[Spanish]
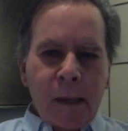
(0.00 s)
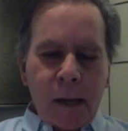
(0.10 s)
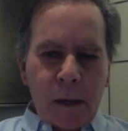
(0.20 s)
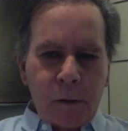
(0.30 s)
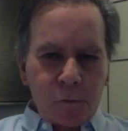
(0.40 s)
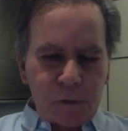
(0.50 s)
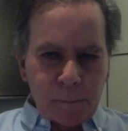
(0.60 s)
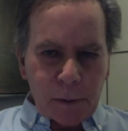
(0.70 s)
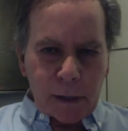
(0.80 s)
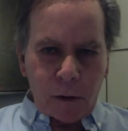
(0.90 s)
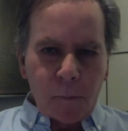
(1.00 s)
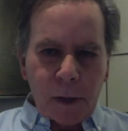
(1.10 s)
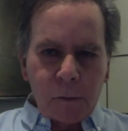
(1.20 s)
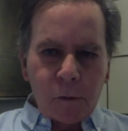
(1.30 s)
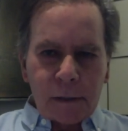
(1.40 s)
que yo siempre les
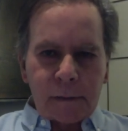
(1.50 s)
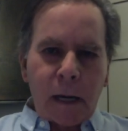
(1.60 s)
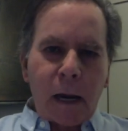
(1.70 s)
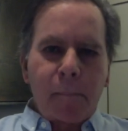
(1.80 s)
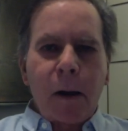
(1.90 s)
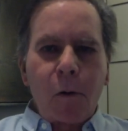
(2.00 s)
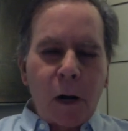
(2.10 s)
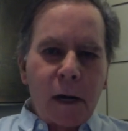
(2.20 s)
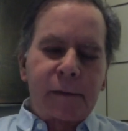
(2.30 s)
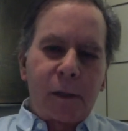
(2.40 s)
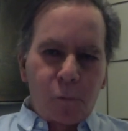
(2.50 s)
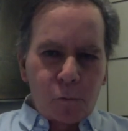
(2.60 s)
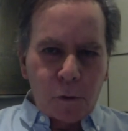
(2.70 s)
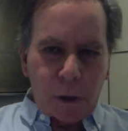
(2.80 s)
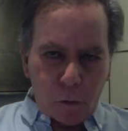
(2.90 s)
recomiendo que se lean mejor el
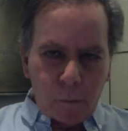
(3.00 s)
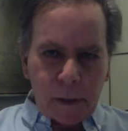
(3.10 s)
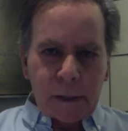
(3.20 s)
Estatuto de Roma